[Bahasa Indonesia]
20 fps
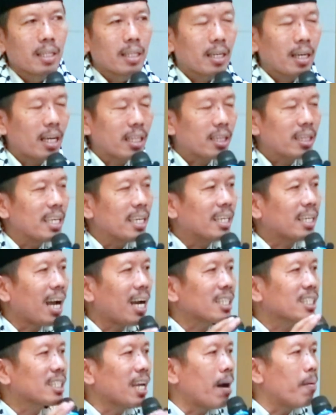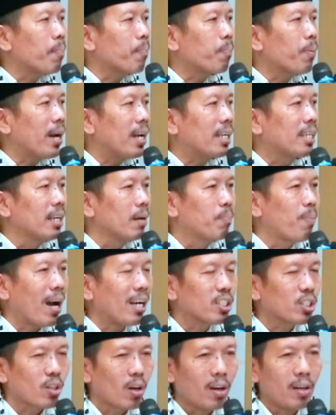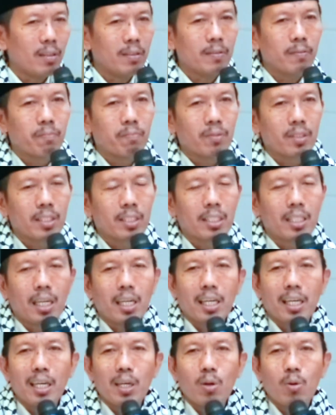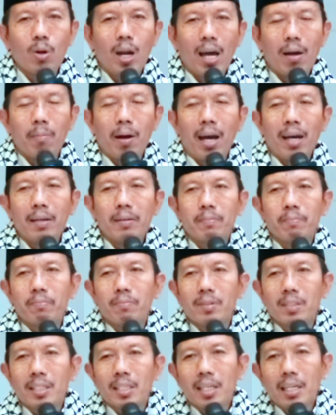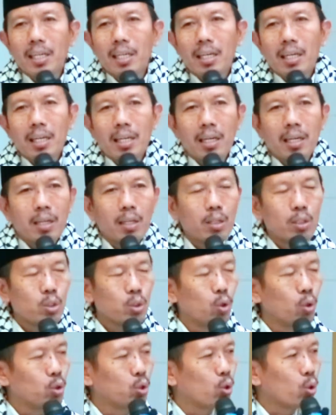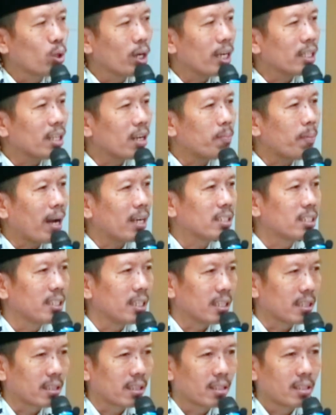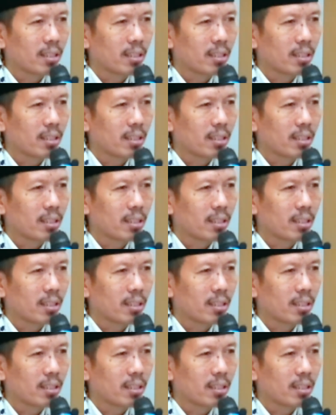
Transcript: Ketika sampai di Basroh jenenge ulama jujuke ten masjid.